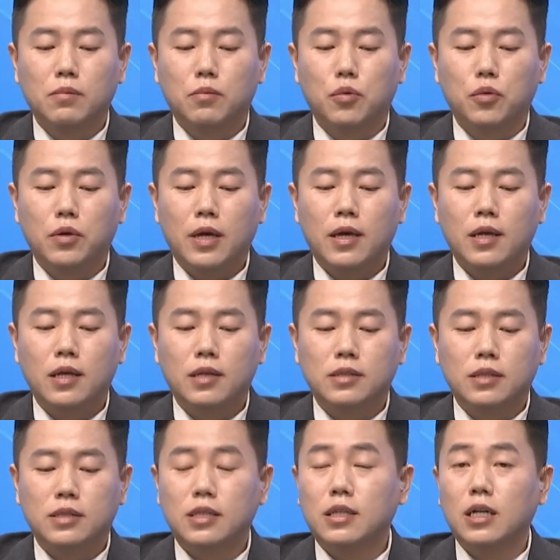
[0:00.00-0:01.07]
봉의 이제
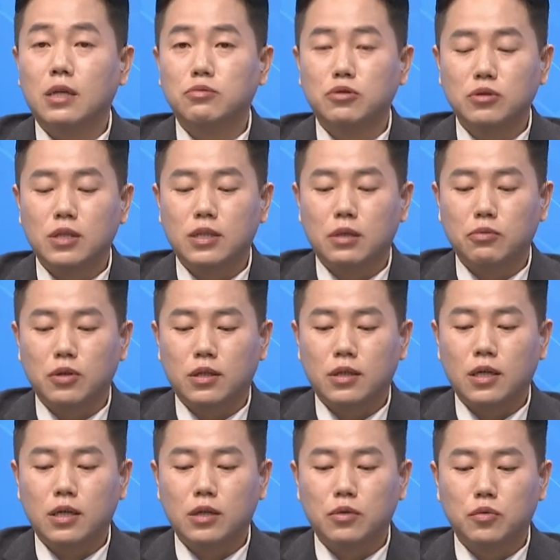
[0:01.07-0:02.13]
시가 부분이다
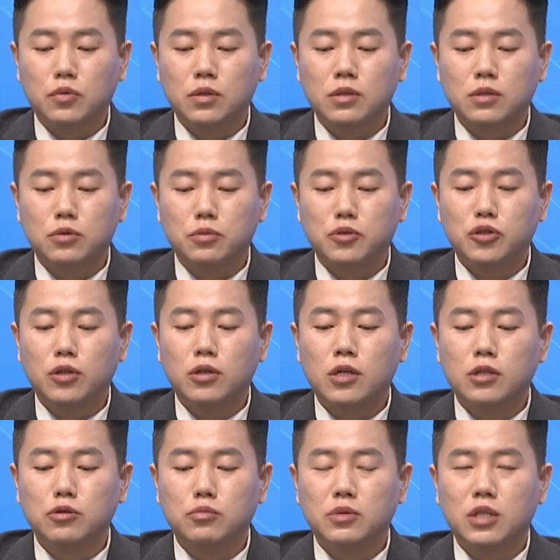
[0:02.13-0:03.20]
보니까 오늘은 좀
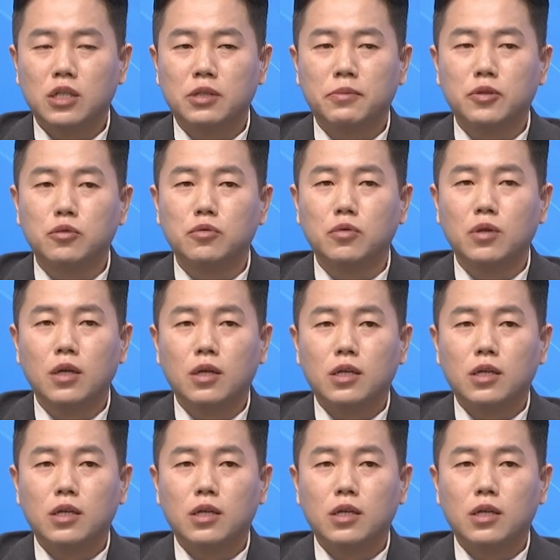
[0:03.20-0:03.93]
쉬어가는 움직임이고